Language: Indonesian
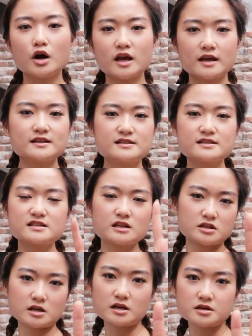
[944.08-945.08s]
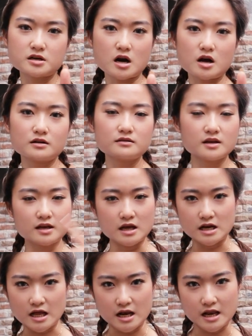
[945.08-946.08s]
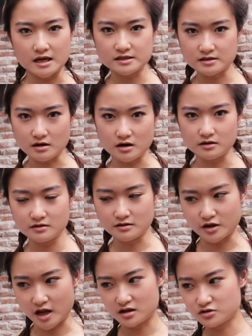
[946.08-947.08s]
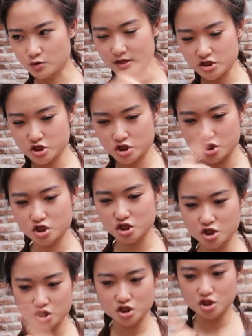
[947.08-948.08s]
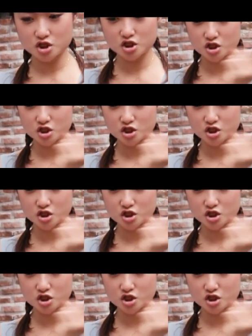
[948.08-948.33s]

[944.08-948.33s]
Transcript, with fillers: Oke, okay, this is the third round. Ini adalah last round. Oke, okay, switch. Ya.